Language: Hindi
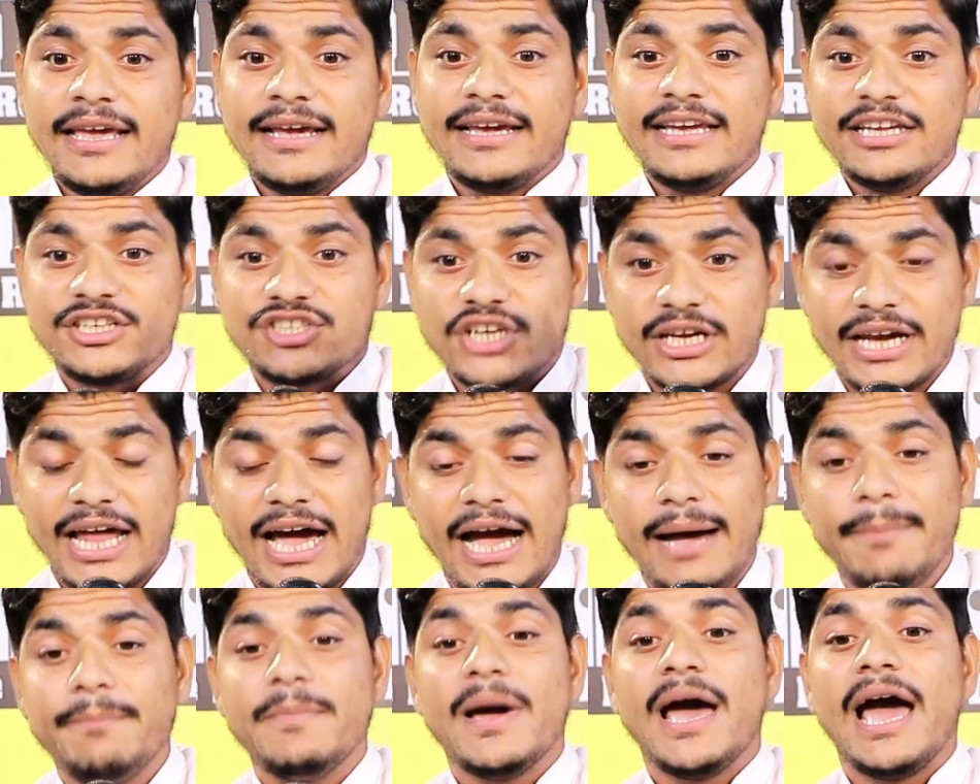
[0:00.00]
कि
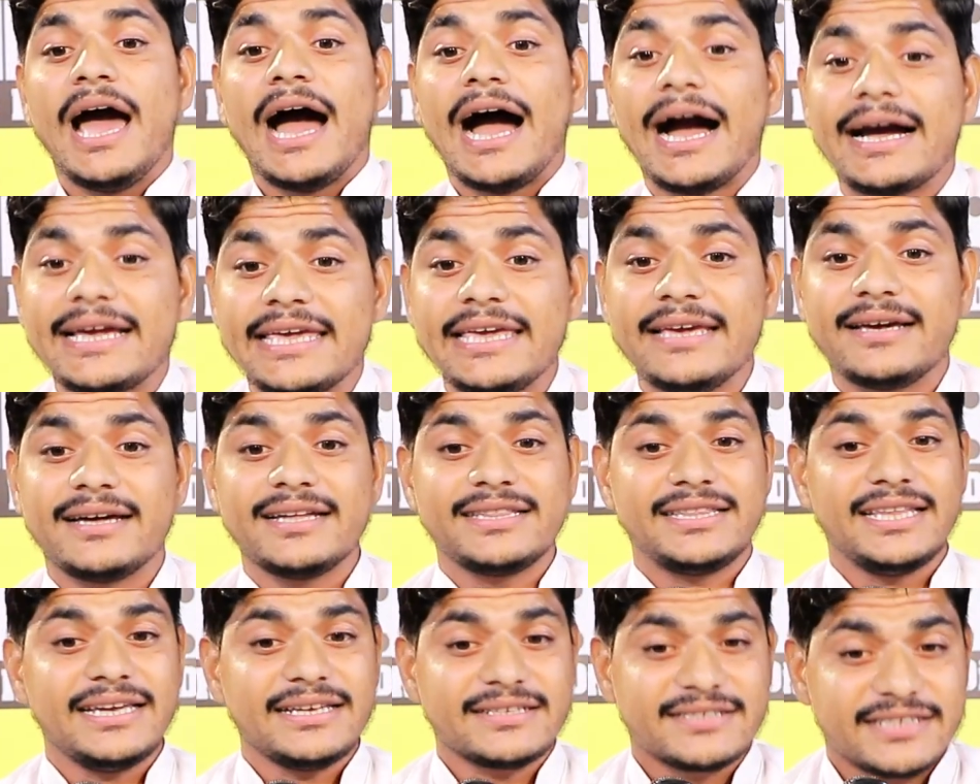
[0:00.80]
जनाब
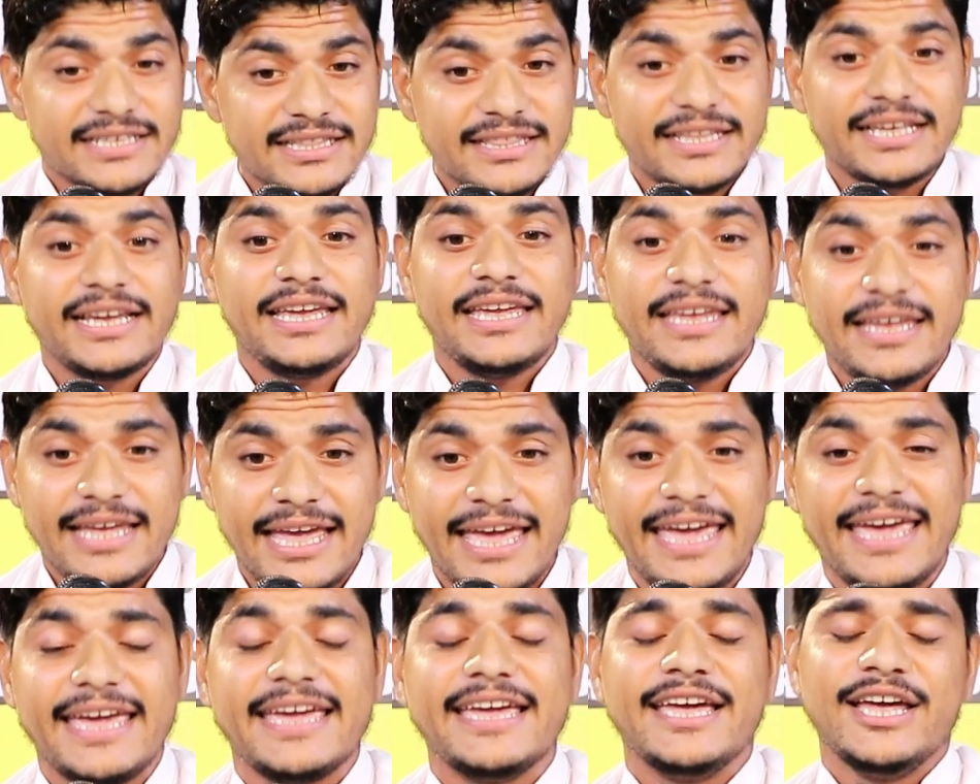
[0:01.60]
हकीकत जिंदगी
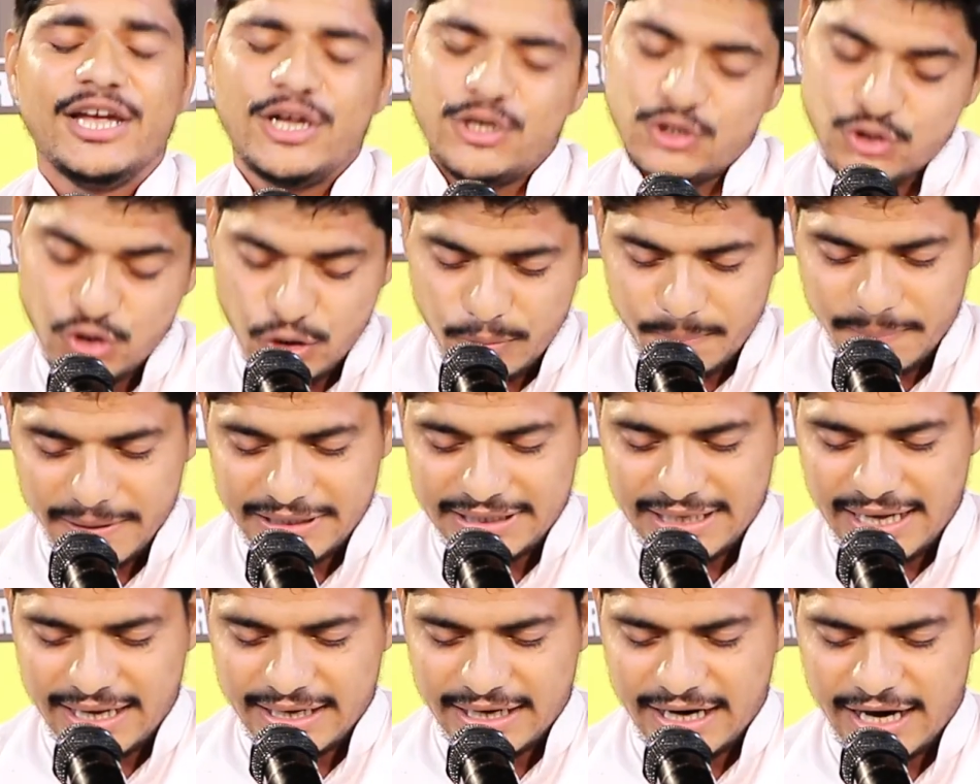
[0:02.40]
है जो
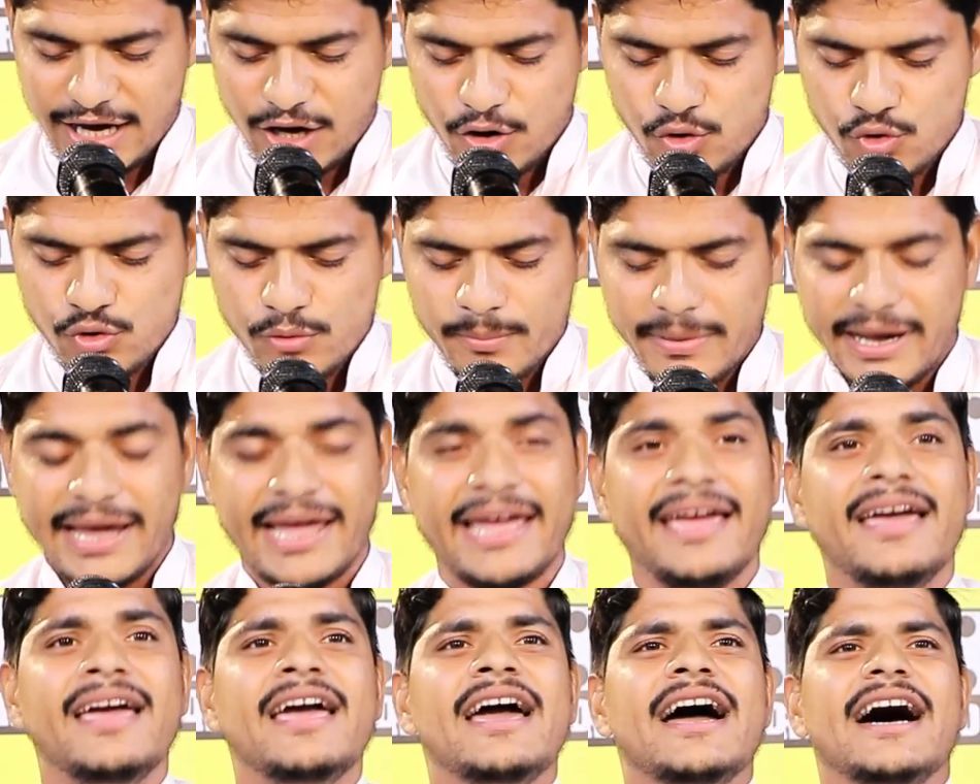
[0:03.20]
बता रहा हूं
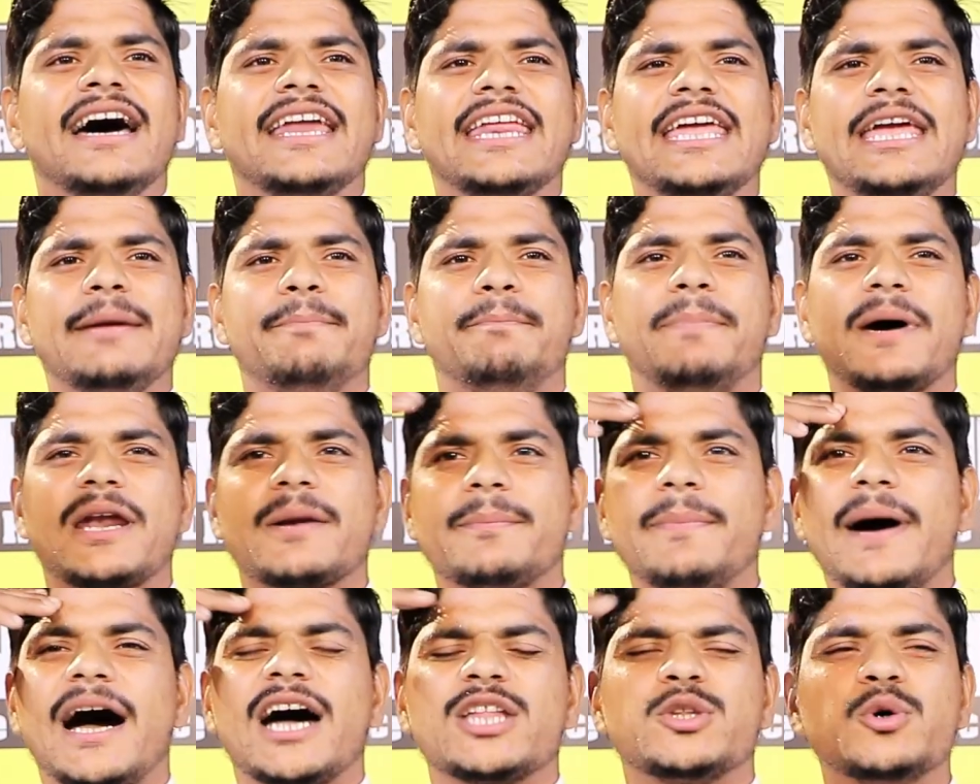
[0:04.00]
मैं अरे
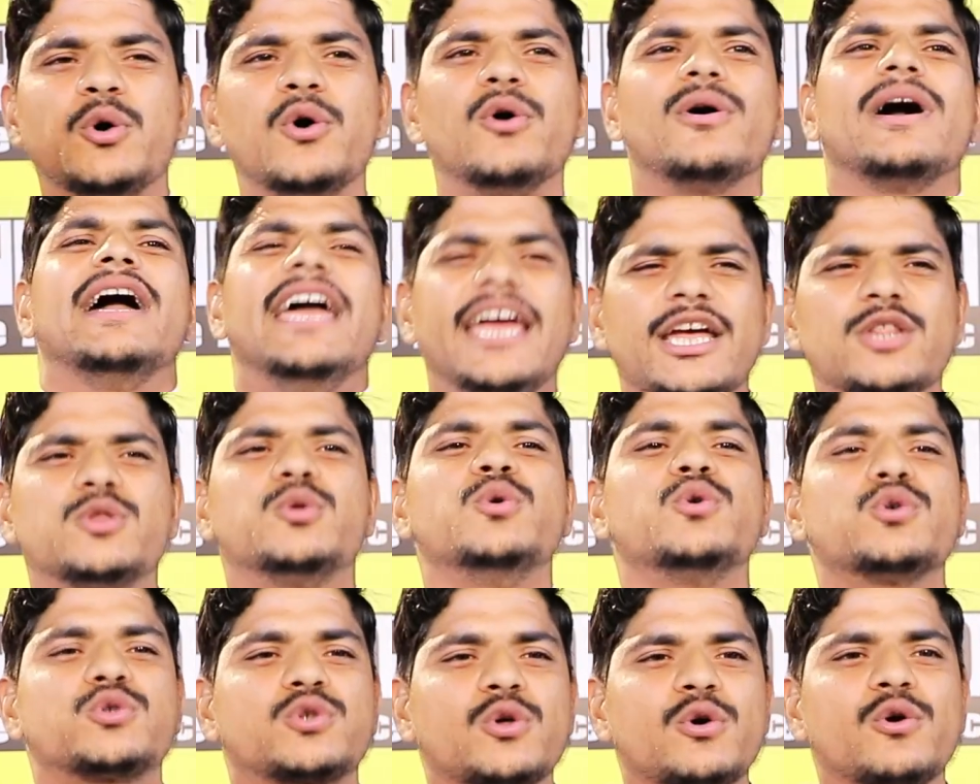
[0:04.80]
बर्बाद हो गए
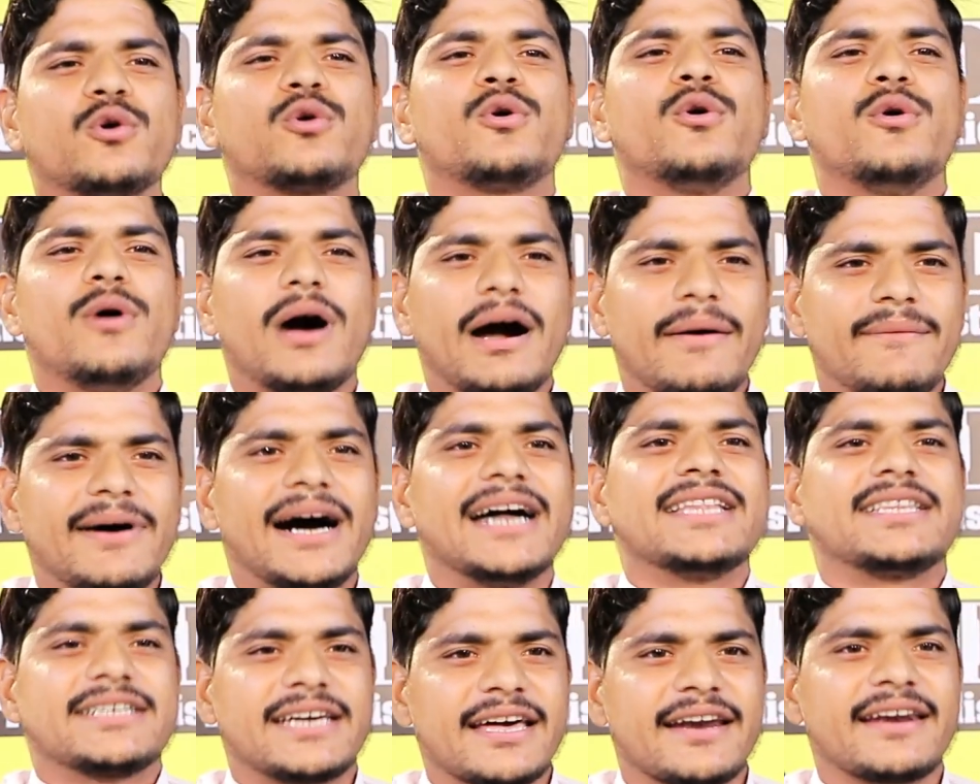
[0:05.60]
दूसरों को
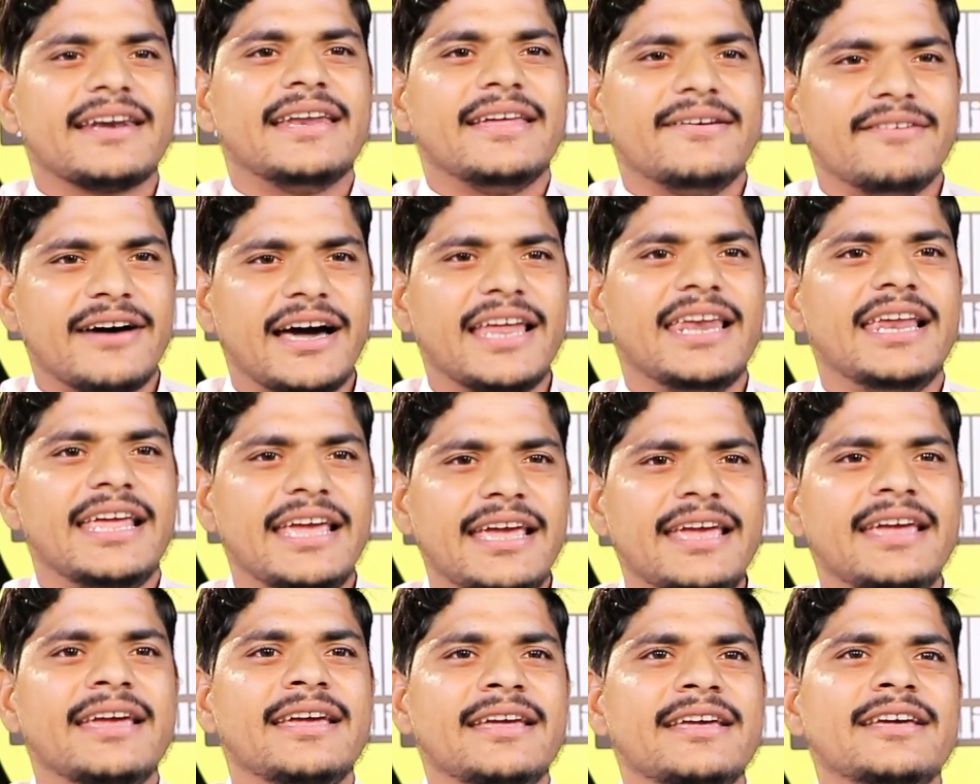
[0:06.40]
आबाद करने वाले
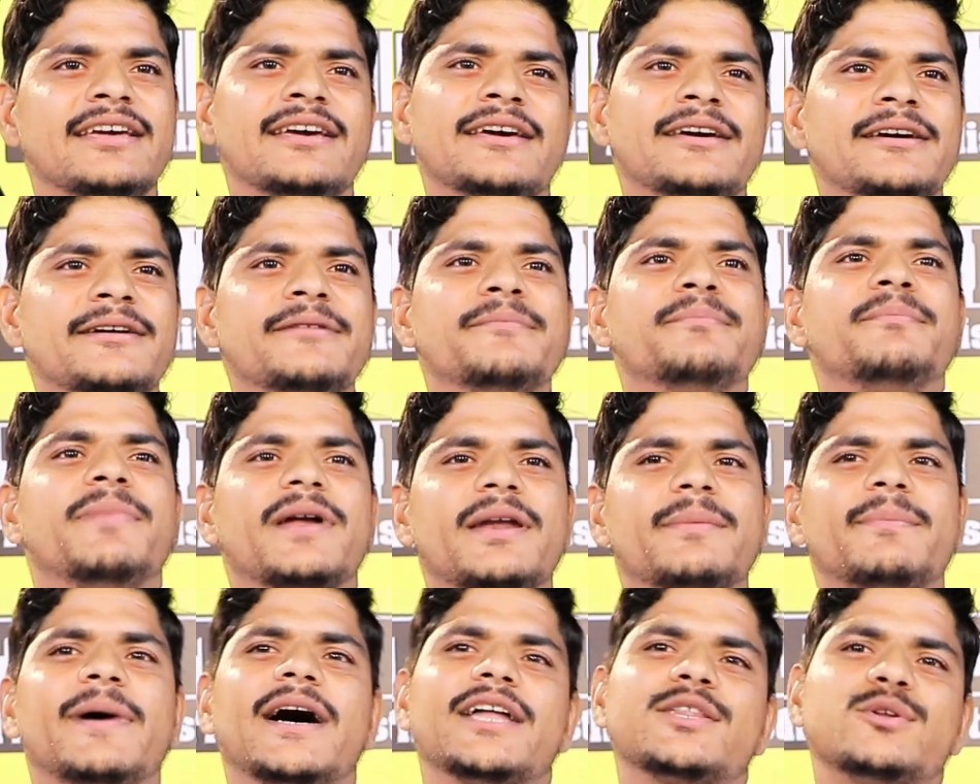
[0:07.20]

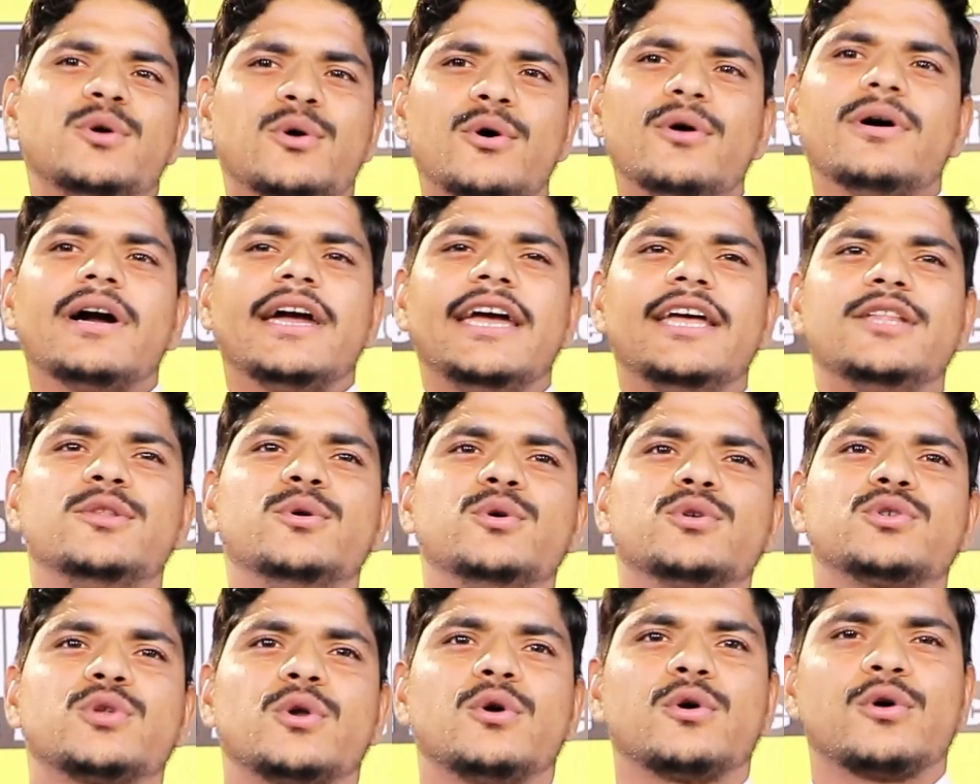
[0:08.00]
बर्बाद हो गए
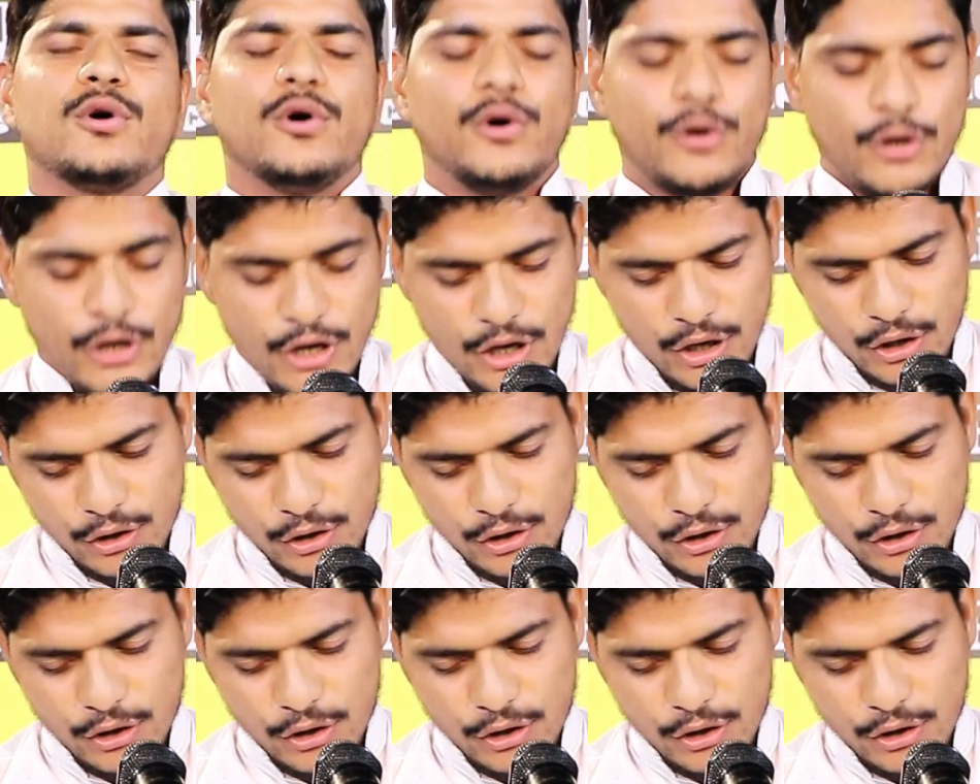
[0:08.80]
दूसरों को